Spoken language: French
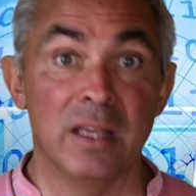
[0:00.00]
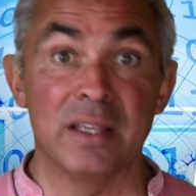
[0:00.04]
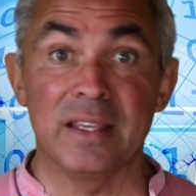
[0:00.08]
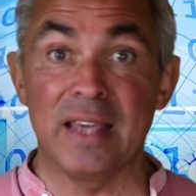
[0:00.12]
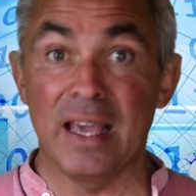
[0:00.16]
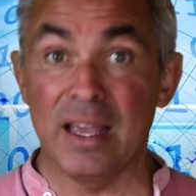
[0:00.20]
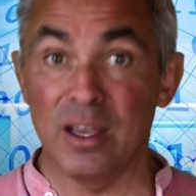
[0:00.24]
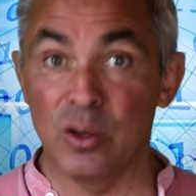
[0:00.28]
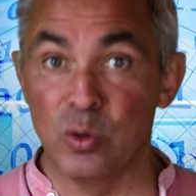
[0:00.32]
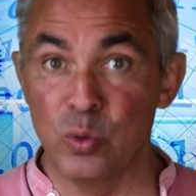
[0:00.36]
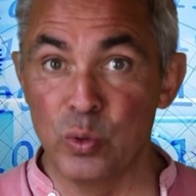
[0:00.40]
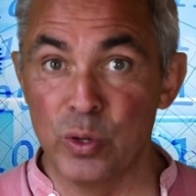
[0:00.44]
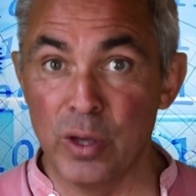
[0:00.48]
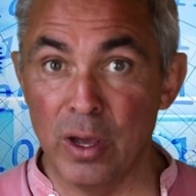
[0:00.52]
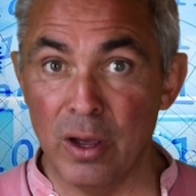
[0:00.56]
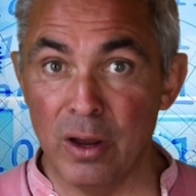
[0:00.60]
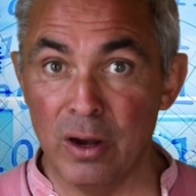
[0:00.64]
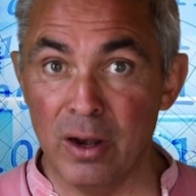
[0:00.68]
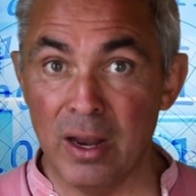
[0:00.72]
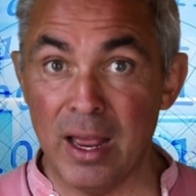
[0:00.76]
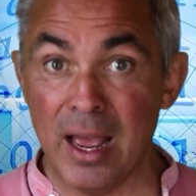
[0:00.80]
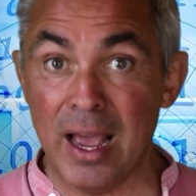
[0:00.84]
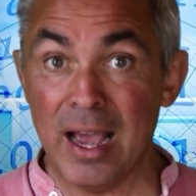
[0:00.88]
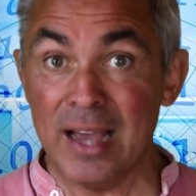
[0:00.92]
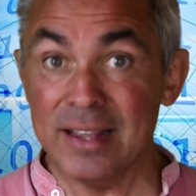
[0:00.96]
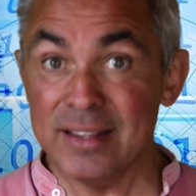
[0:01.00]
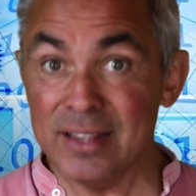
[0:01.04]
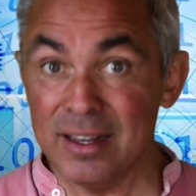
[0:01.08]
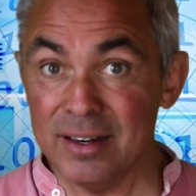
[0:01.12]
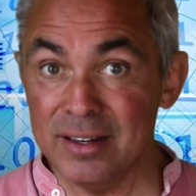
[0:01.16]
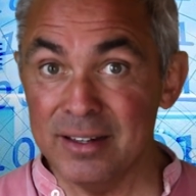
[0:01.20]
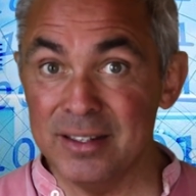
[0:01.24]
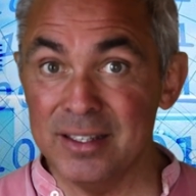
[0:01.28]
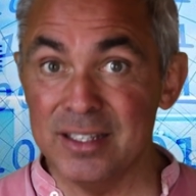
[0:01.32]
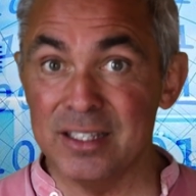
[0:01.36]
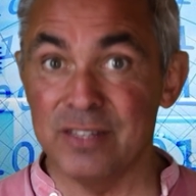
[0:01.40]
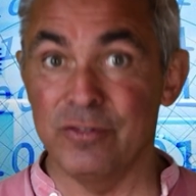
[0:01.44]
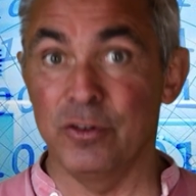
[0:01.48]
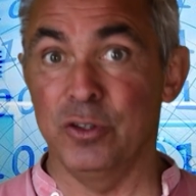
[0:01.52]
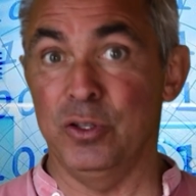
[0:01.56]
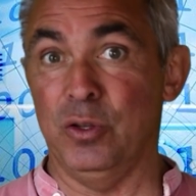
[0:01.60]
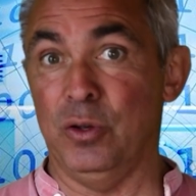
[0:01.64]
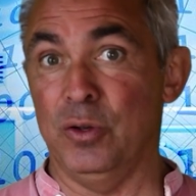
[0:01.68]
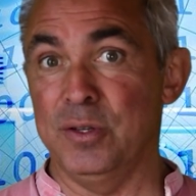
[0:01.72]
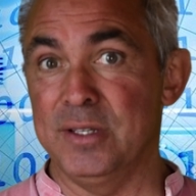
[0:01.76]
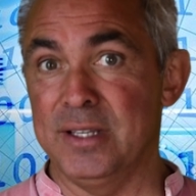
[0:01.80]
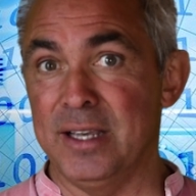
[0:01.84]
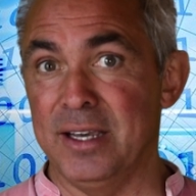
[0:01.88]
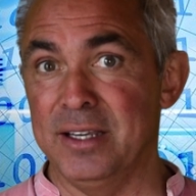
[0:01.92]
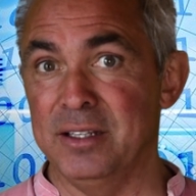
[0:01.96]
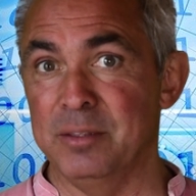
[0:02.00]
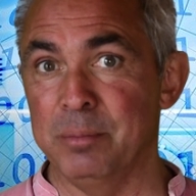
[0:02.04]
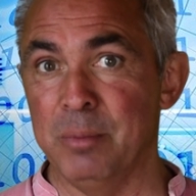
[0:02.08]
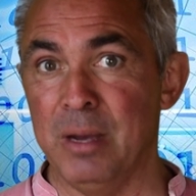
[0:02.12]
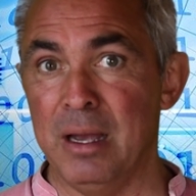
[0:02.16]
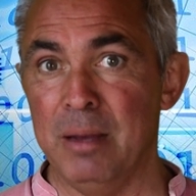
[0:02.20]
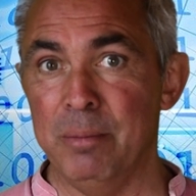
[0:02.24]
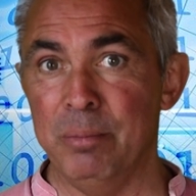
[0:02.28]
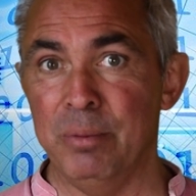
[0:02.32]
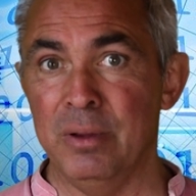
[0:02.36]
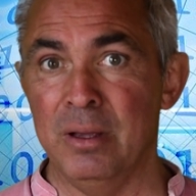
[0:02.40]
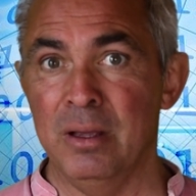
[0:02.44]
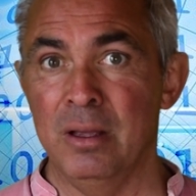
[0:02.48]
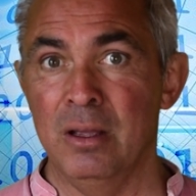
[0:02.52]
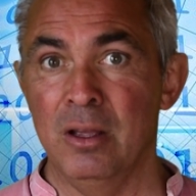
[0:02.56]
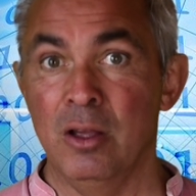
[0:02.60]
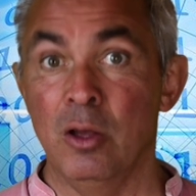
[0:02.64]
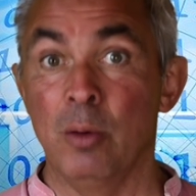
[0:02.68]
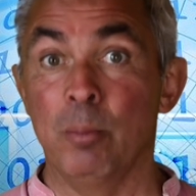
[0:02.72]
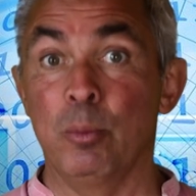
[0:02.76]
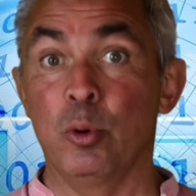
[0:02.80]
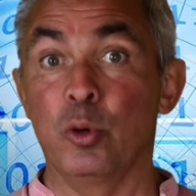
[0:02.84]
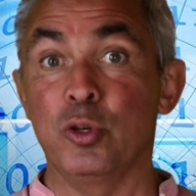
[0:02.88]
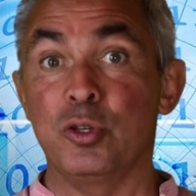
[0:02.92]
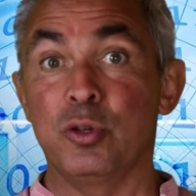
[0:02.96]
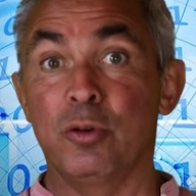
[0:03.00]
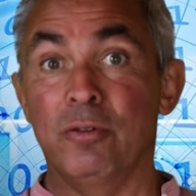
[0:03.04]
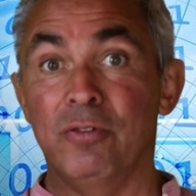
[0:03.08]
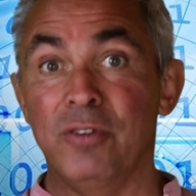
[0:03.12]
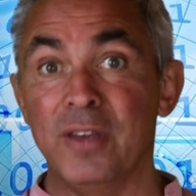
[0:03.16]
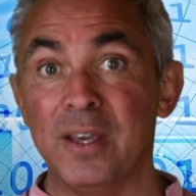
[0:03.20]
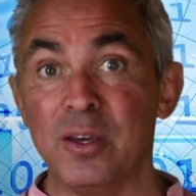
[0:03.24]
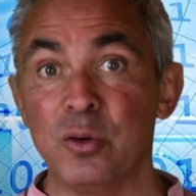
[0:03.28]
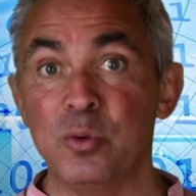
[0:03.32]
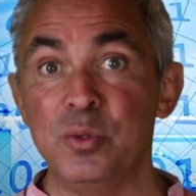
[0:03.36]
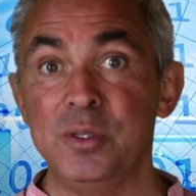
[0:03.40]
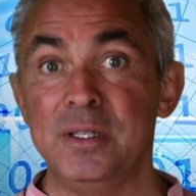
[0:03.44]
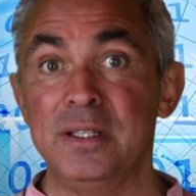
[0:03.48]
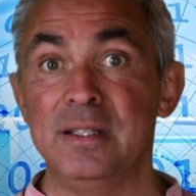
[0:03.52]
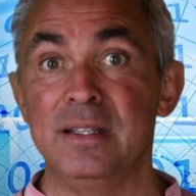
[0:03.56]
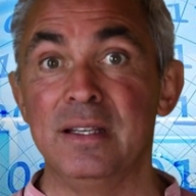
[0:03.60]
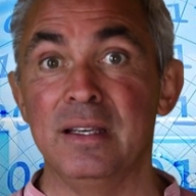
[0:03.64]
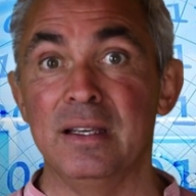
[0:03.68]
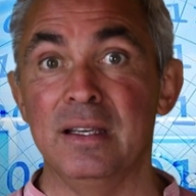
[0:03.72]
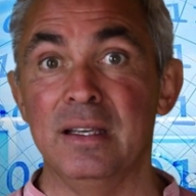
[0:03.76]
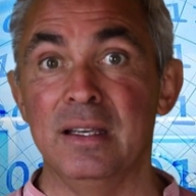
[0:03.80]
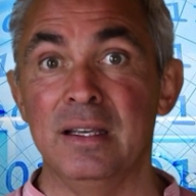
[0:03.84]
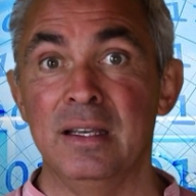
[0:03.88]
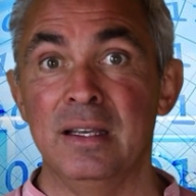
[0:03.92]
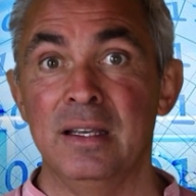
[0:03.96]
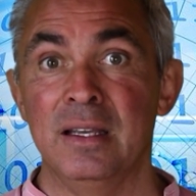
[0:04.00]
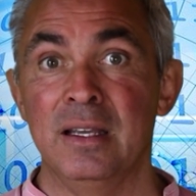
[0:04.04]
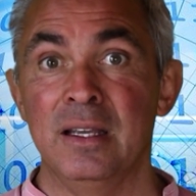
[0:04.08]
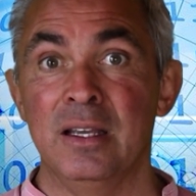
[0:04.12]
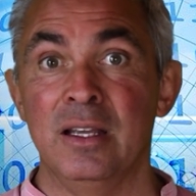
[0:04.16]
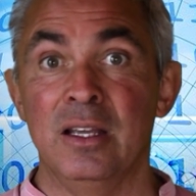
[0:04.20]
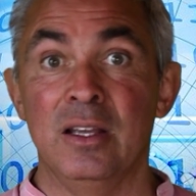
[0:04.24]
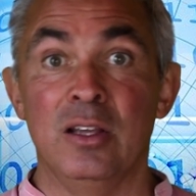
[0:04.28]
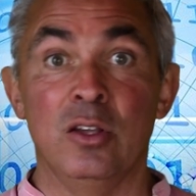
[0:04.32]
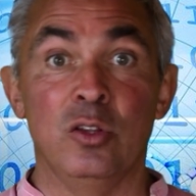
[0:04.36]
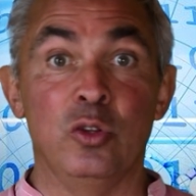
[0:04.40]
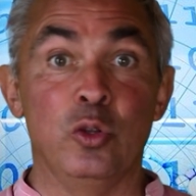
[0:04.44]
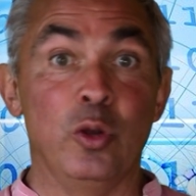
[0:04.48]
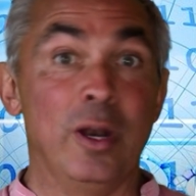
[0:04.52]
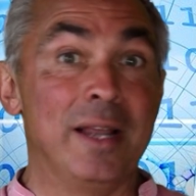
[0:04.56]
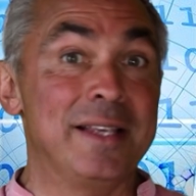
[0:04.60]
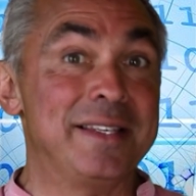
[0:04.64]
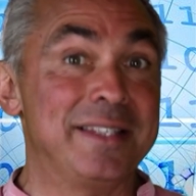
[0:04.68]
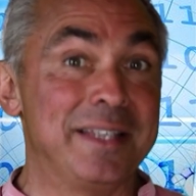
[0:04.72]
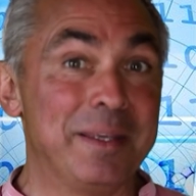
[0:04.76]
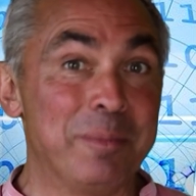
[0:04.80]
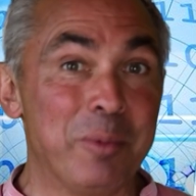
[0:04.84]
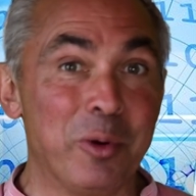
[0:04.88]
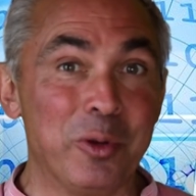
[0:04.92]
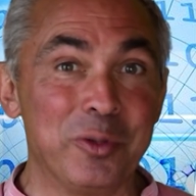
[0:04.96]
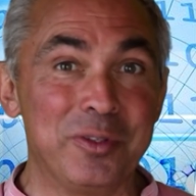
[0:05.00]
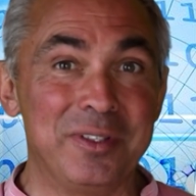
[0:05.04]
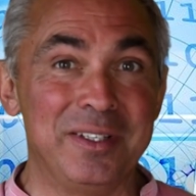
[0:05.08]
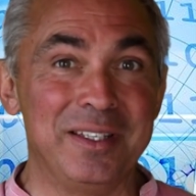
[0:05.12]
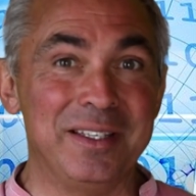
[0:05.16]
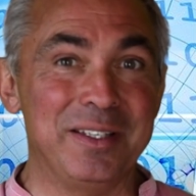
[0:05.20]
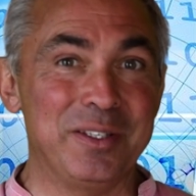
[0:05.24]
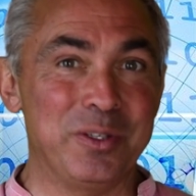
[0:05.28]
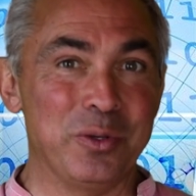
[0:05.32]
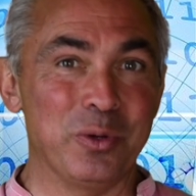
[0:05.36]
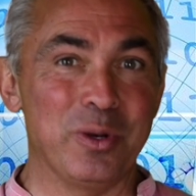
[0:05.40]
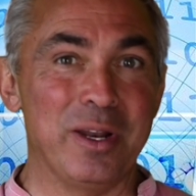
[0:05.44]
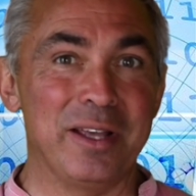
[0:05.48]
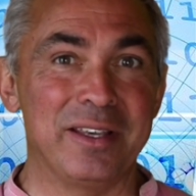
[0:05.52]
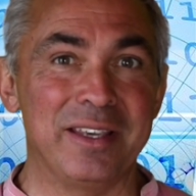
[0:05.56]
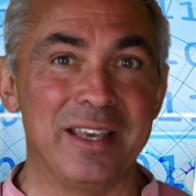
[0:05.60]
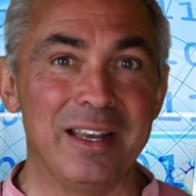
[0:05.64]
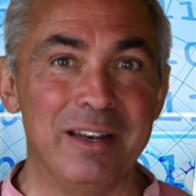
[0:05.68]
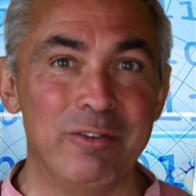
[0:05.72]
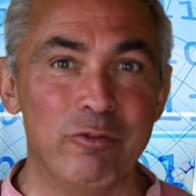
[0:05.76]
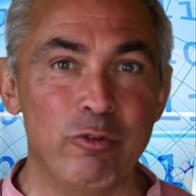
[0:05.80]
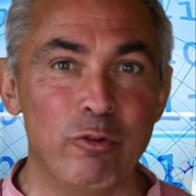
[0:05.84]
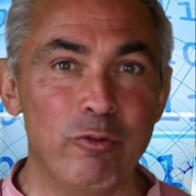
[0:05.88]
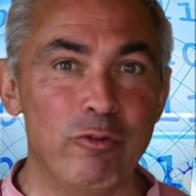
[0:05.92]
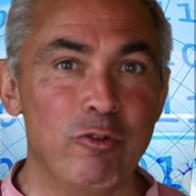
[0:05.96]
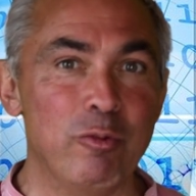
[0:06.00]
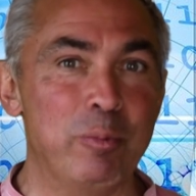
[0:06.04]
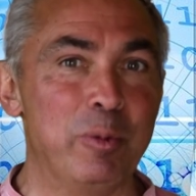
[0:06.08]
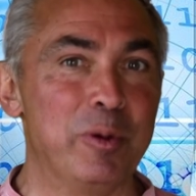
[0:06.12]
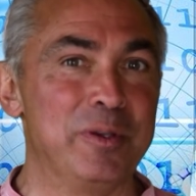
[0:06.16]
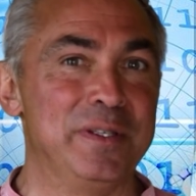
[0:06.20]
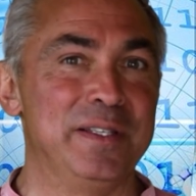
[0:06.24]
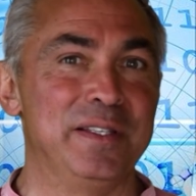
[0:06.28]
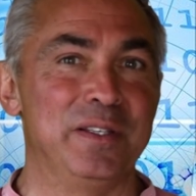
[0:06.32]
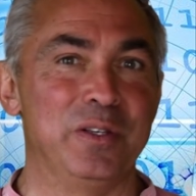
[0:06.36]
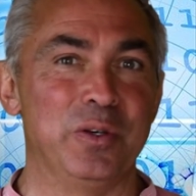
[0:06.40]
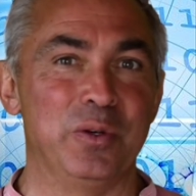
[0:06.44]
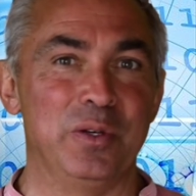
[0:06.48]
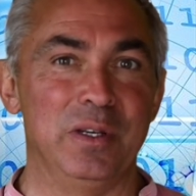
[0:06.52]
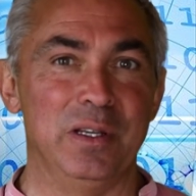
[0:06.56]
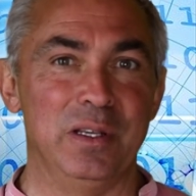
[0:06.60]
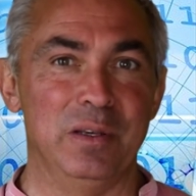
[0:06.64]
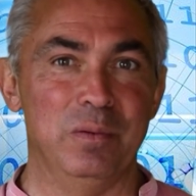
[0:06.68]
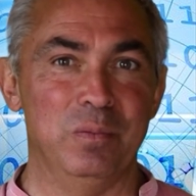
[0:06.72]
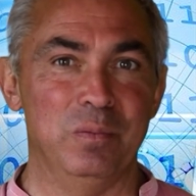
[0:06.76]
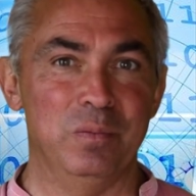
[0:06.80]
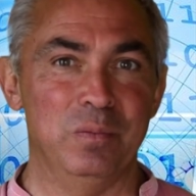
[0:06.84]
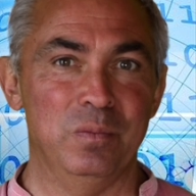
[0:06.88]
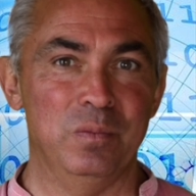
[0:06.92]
car Google analyse votre sitemap pour se faire une idée de la sémantique sur laquelle vous vous positionnez.